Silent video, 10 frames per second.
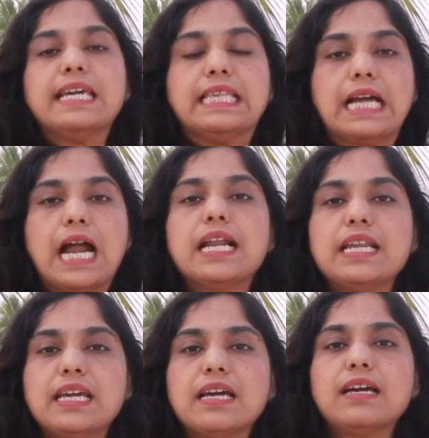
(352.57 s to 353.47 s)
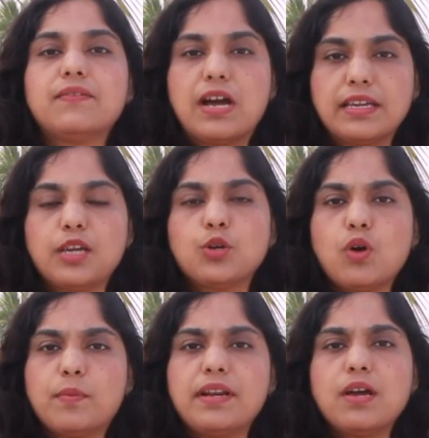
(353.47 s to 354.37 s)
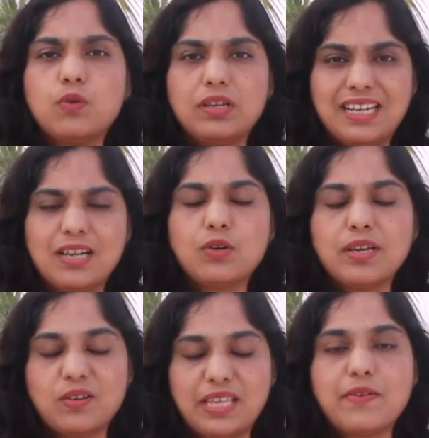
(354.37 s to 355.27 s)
இந்த கார்டை நீங்கள் வாங்கிக்கணும் அப்படின்னா உங்களுக்கு இருக்கக்கூடிய